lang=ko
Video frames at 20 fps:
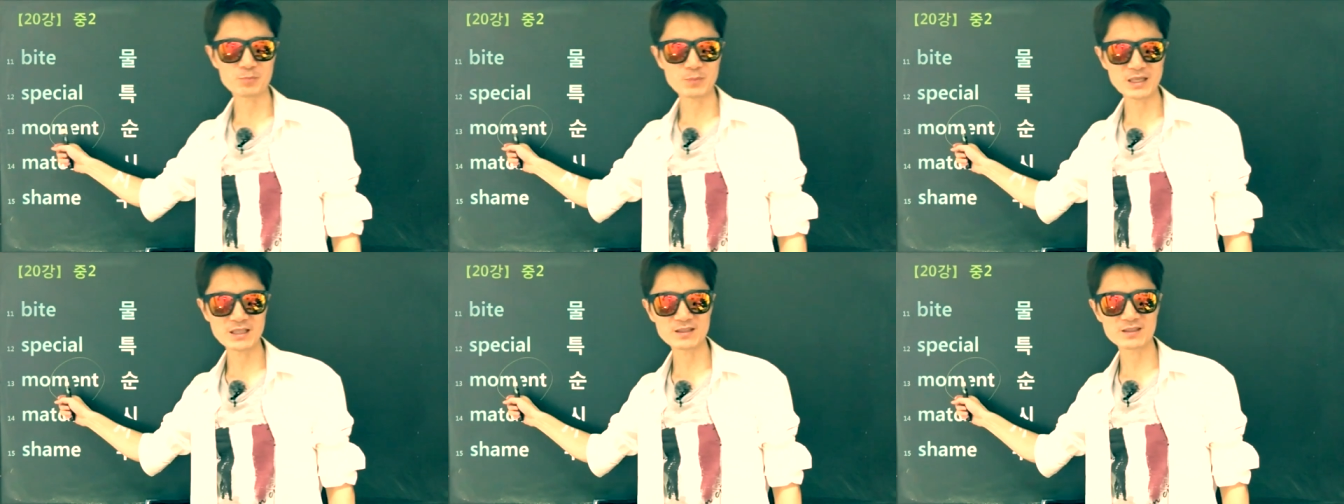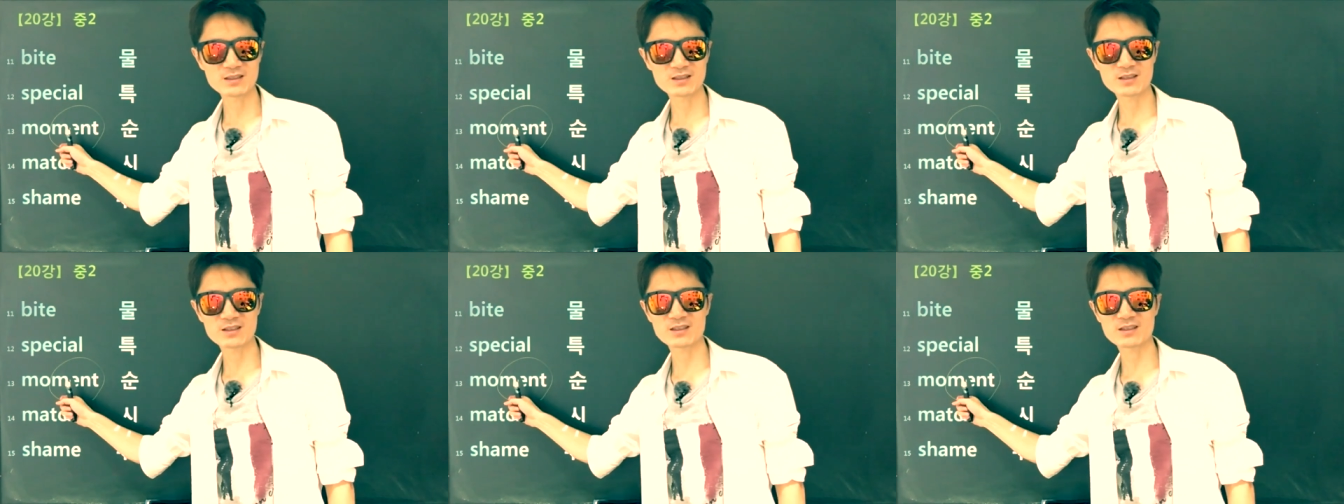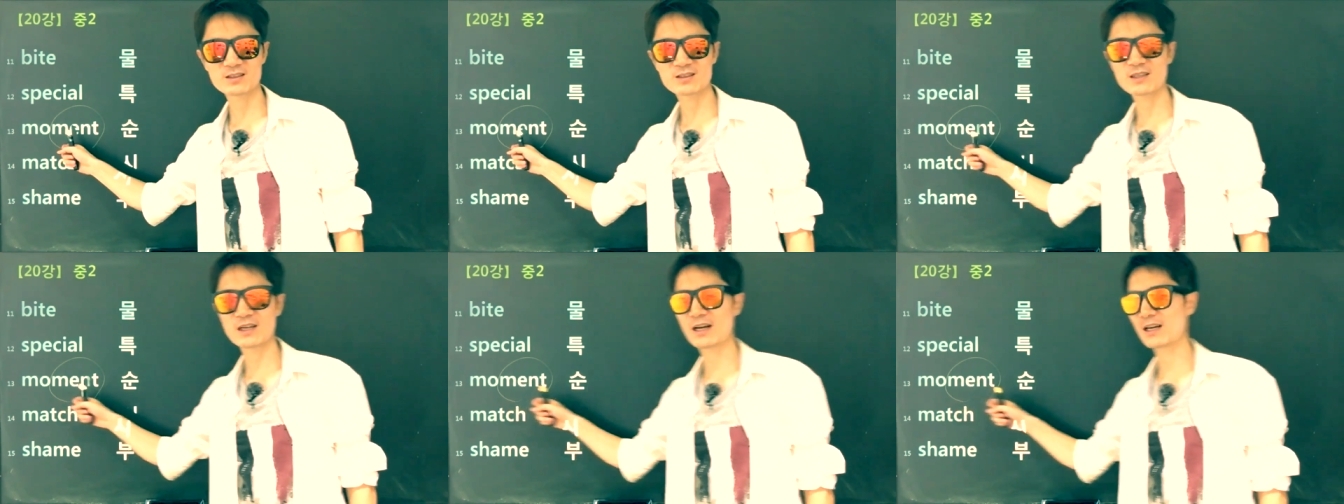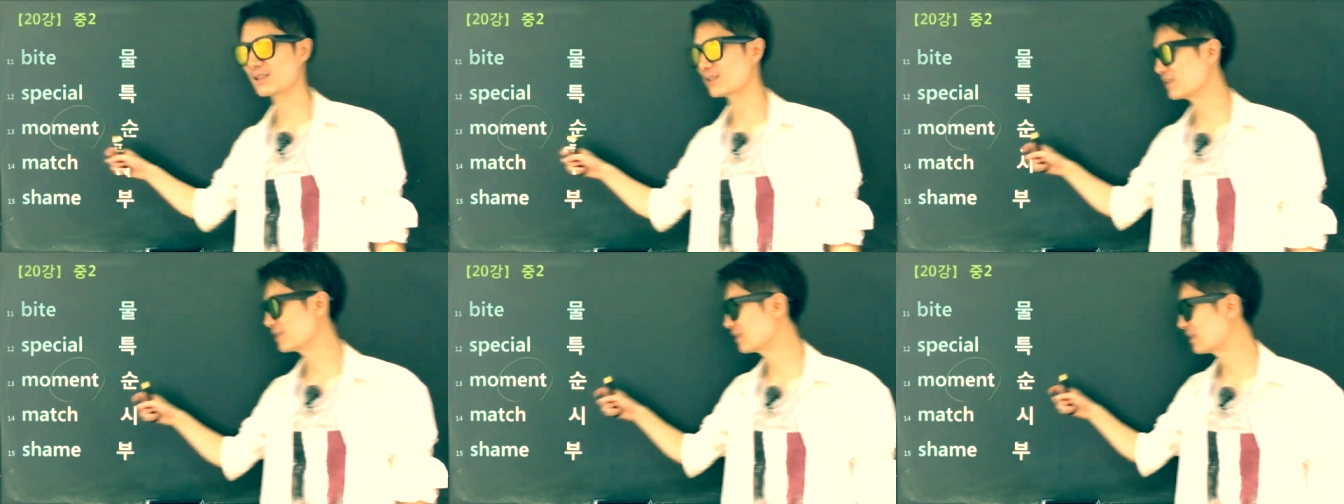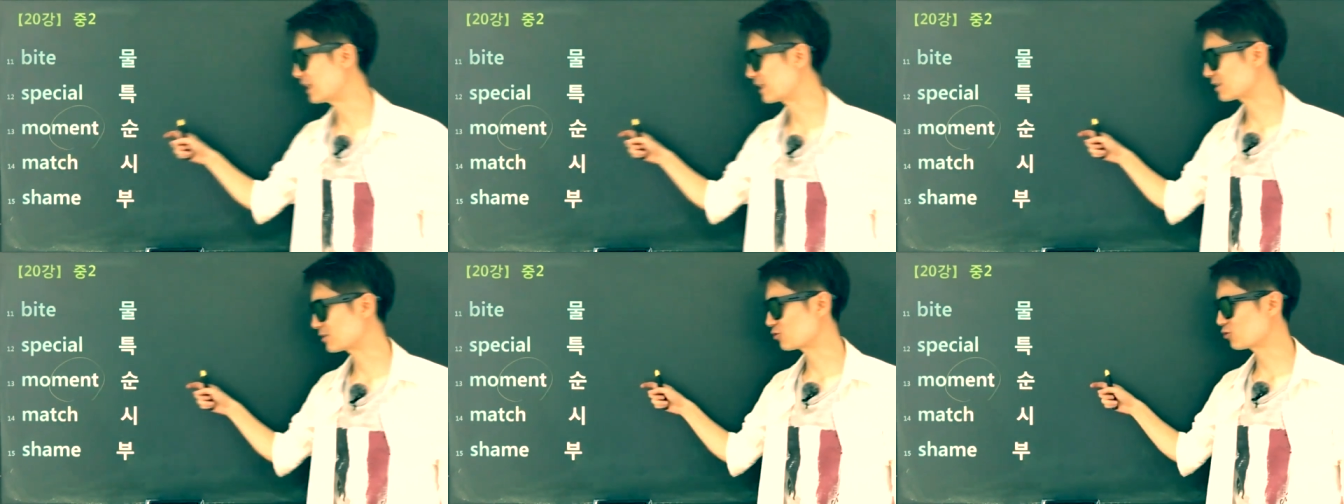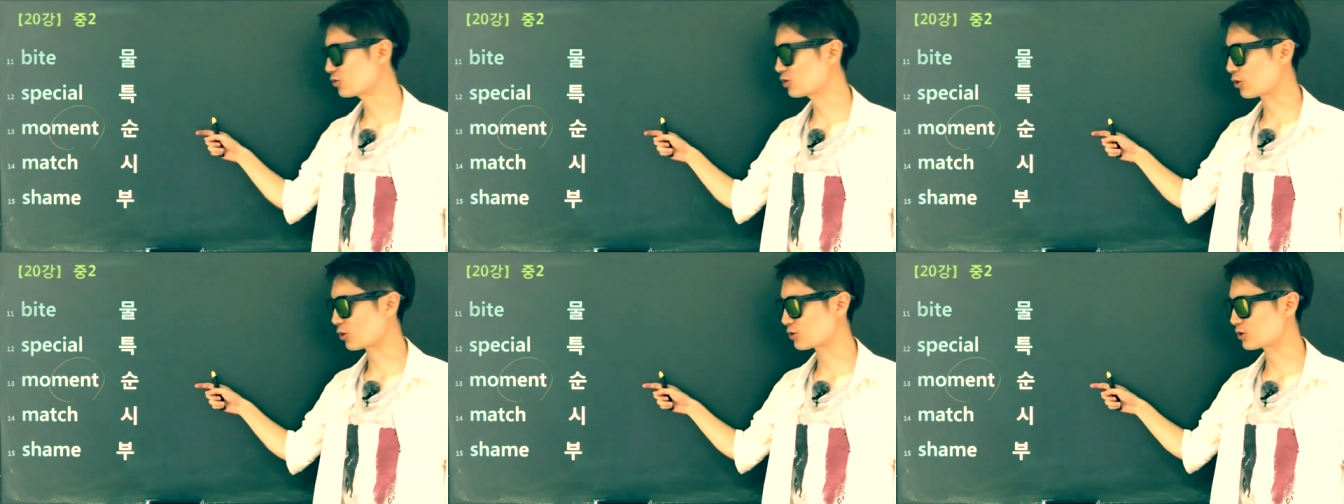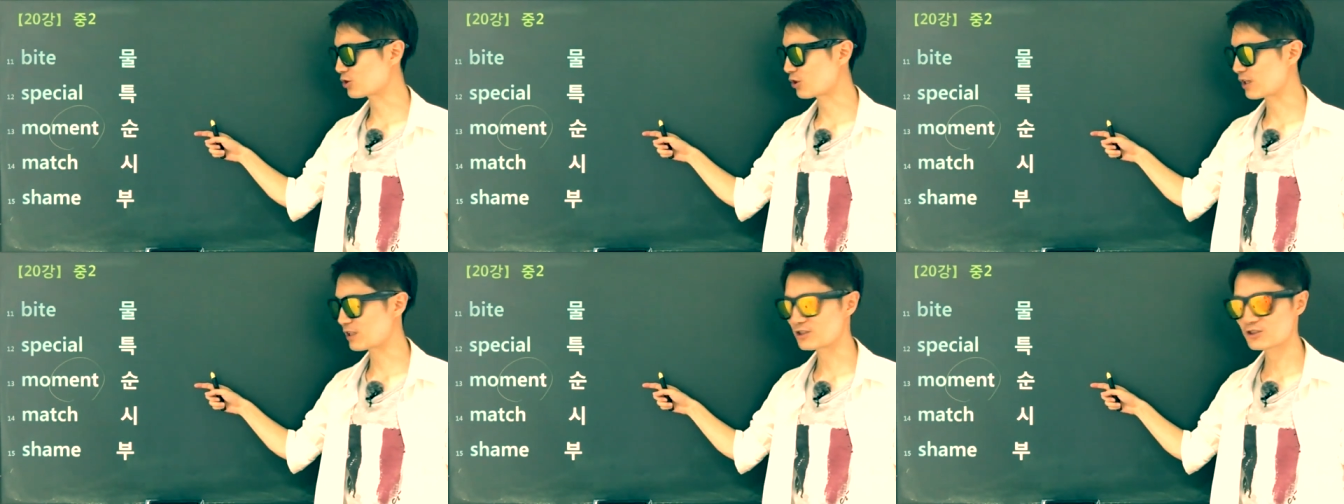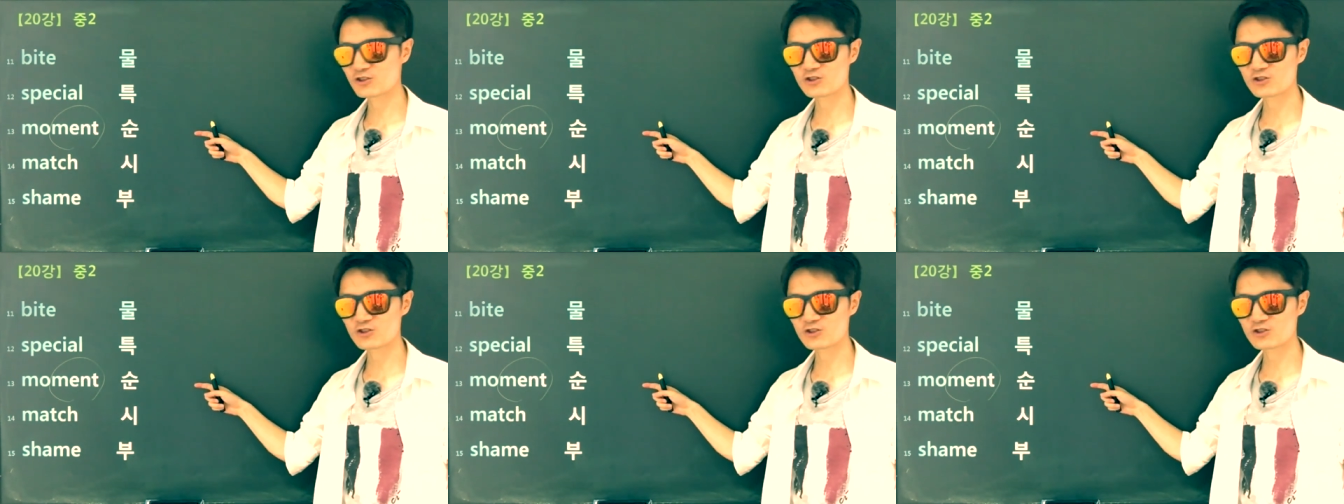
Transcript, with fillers: 멘트를 하는 아주 적절한